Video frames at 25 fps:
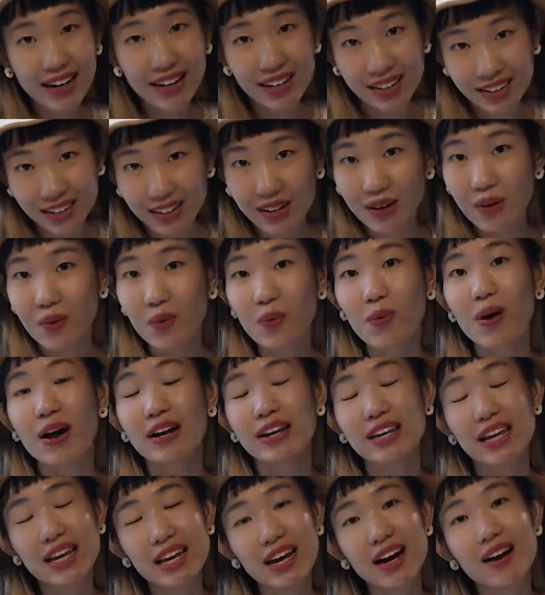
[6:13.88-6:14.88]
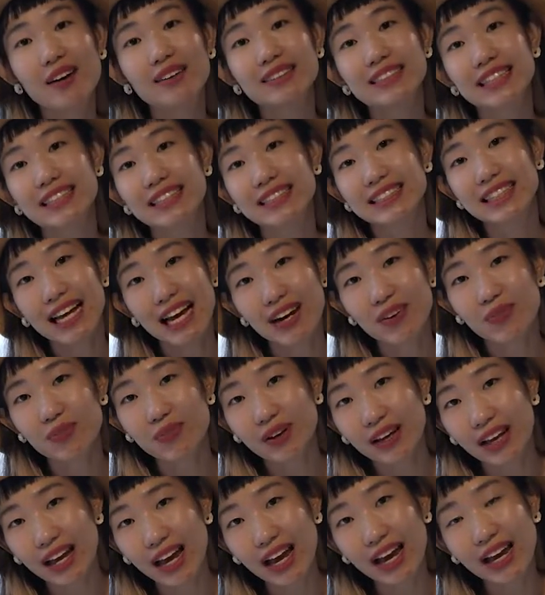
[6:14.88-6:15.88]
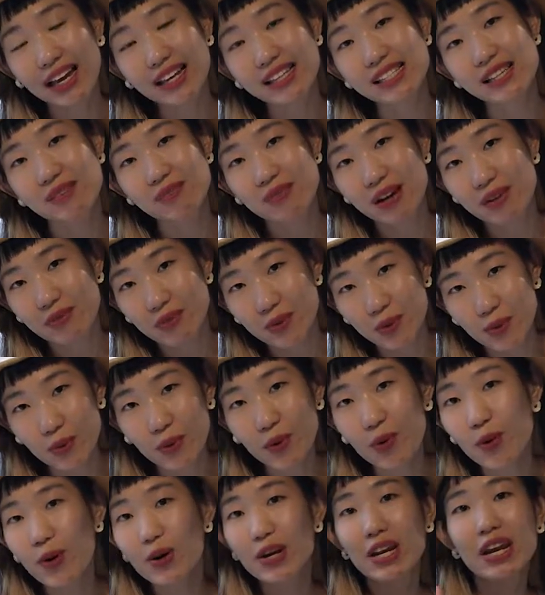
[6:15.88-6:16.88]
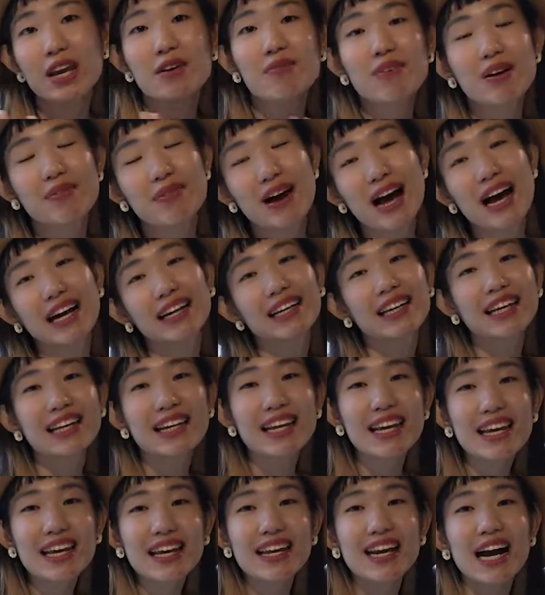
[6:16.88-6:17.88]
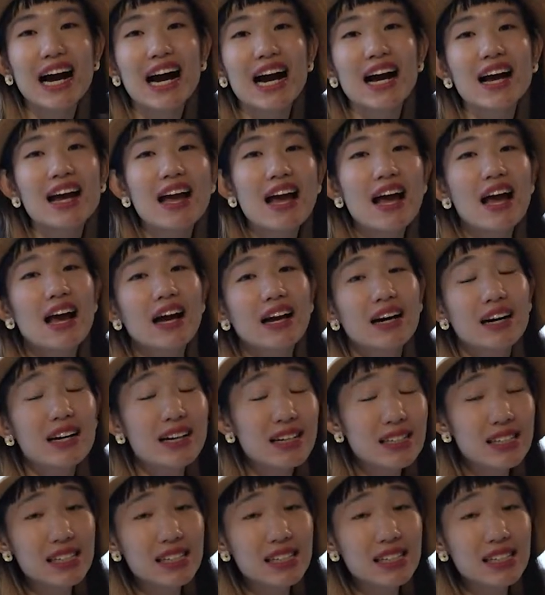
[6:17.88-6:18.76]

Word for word: น์หนึ่งขวดที่เขาจะจัดไว้ให้สำหรับทุกคนที่มาพักที่นี่นะคะคือ